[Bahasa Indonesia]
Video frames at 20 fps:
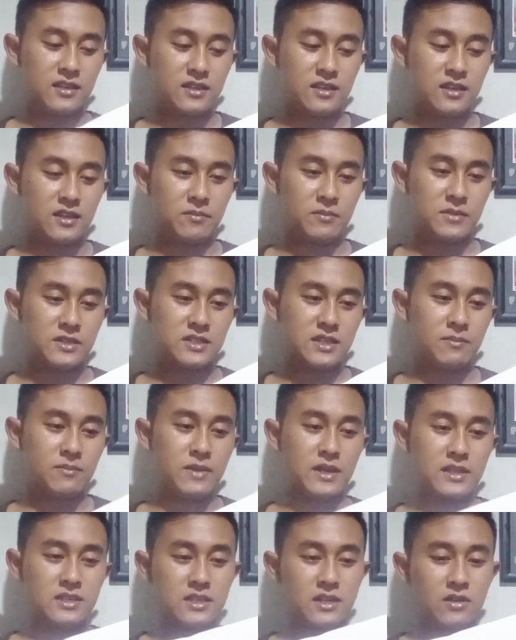yang bisa
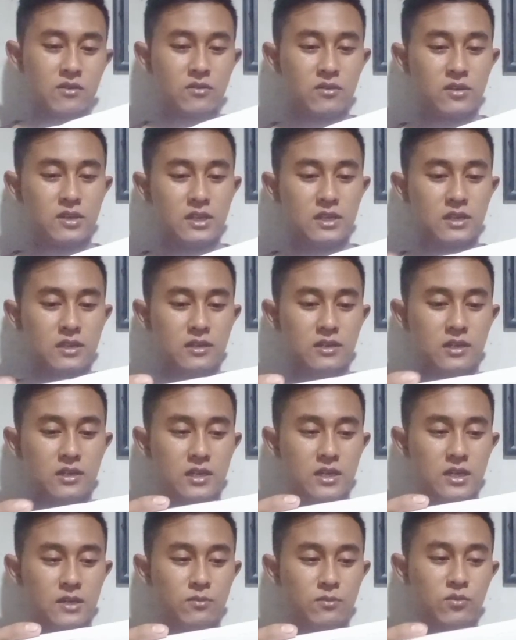baca kode
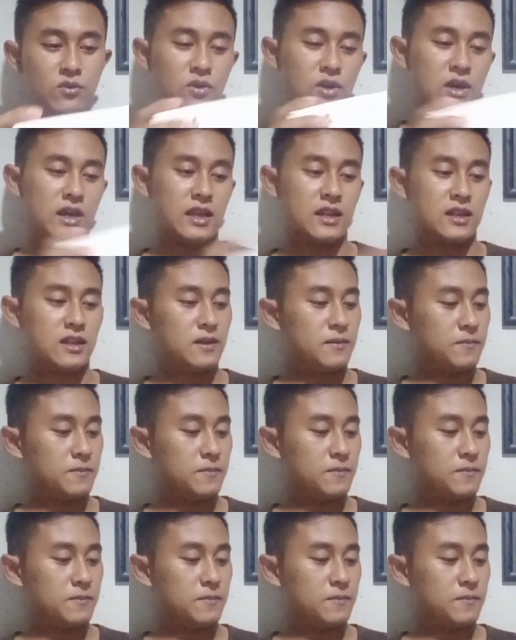buat